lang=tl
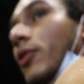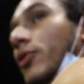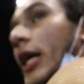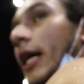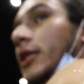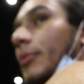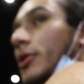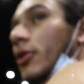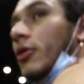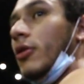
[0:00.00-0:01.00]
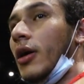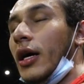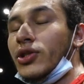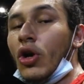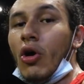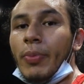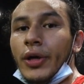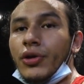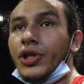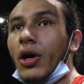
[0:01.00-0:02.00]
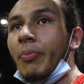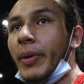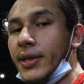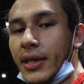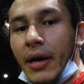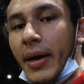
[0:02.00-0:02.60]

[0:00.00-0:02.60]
yung triceps ko. Uh, strong point ko siya compare sa